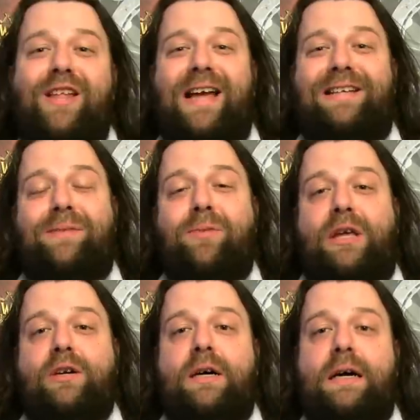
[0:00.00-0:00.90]
Witajcie
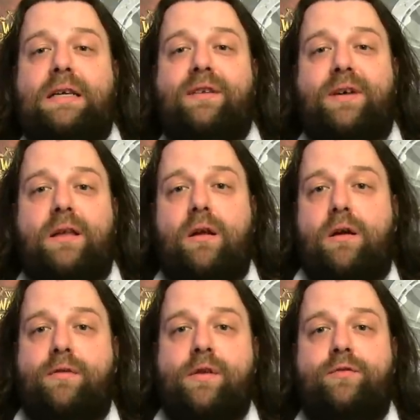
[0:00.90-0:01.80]
moi kochani w
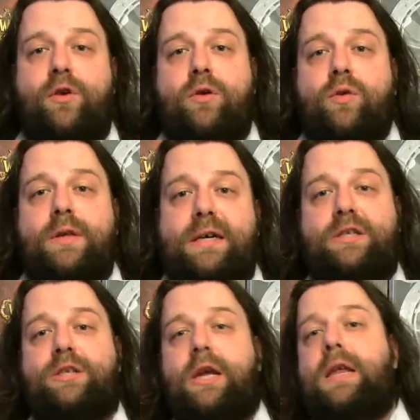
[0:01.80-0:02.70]
analogowym vlogu na
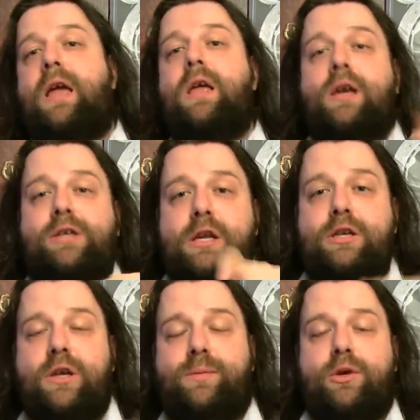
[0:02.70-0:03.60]
życzenie.
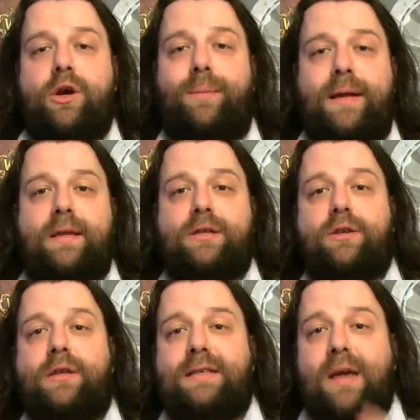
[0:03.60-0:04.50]
Chcieliście mój komentarz
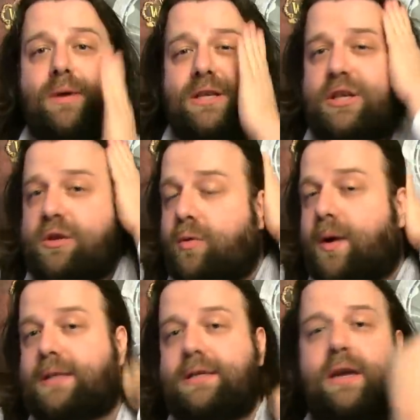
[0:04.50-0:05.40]
do tej całej
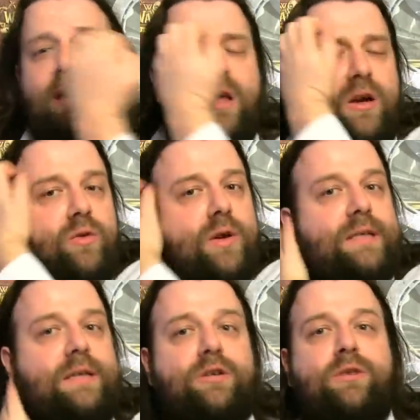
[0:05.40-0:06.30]
sytuacji,
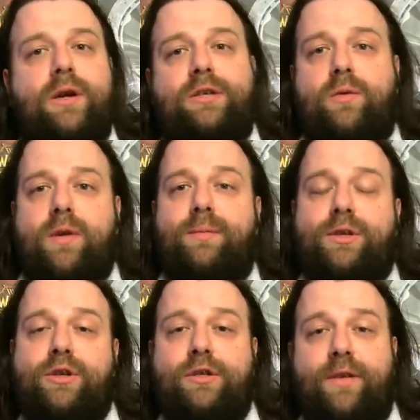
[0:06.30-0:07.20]
która zdarzyła się na
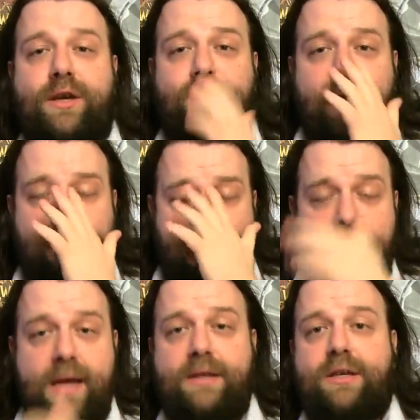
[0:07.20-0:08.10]
Mistrzostwach Świata.
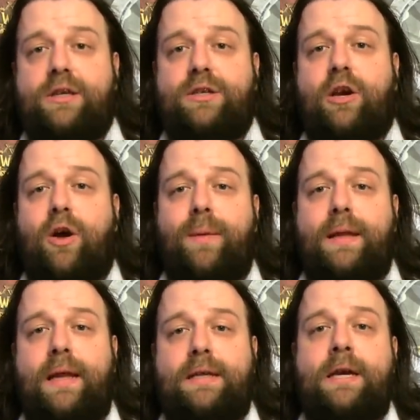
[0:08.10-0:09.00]
Chcieliście
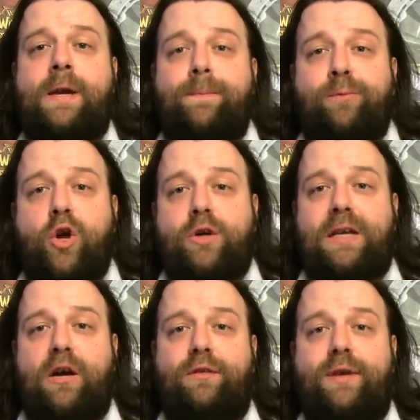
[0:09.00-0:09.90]
komentarz do
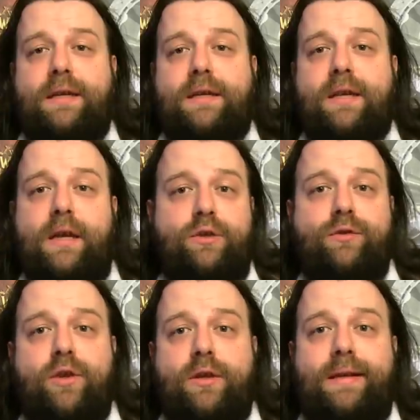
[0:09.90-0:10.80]
zachowania
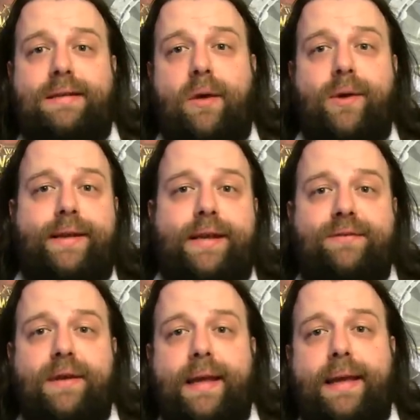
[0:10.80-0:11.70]
sędziów, do tej całej tak
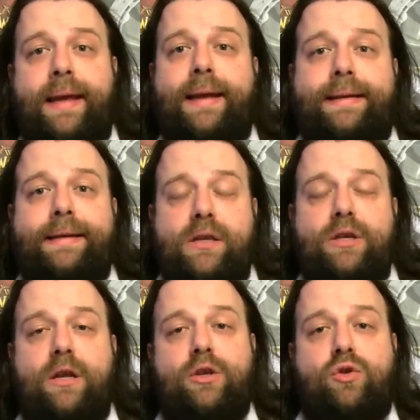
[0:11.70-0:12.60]
zwanej
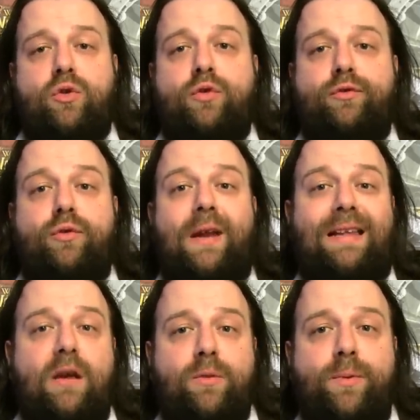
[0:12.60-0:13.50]
niedzieli sudów, która
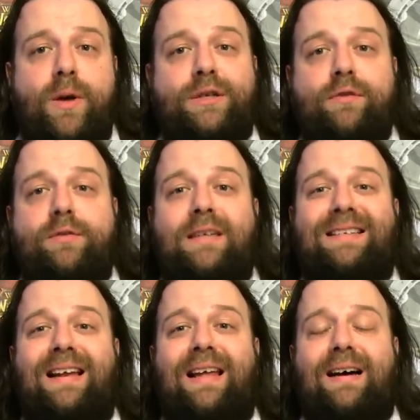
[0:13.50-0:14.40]
nie odbyła się w
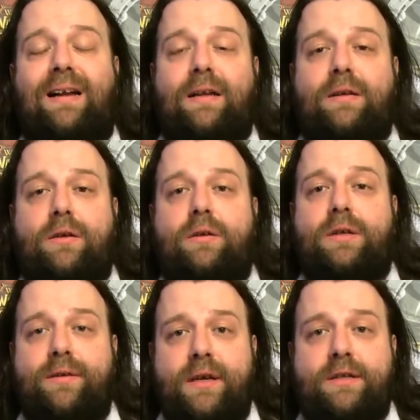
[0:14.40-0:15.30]
niedzielę, ale to
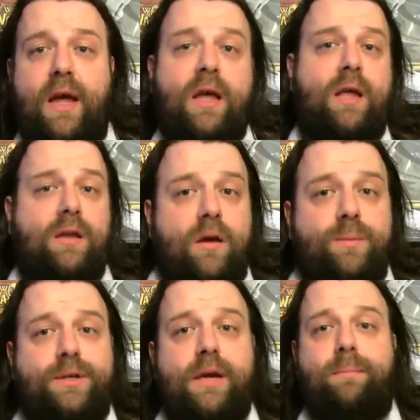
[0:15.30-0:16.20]
nieważne.
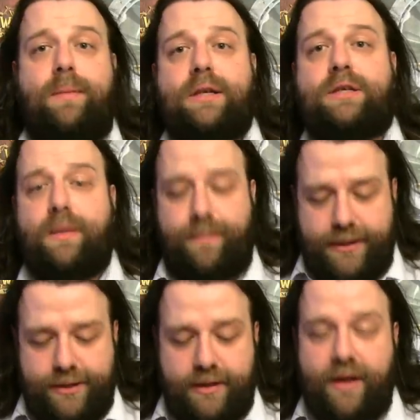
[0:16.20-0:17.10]
Dobrze, macie,
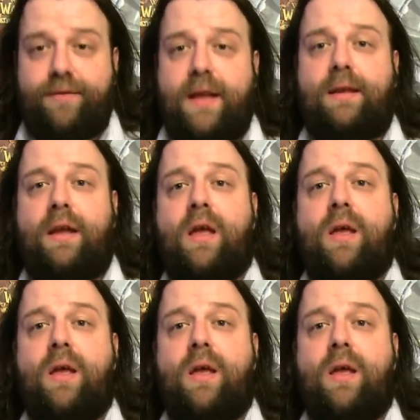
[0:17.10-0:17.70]
będzie adekwatny.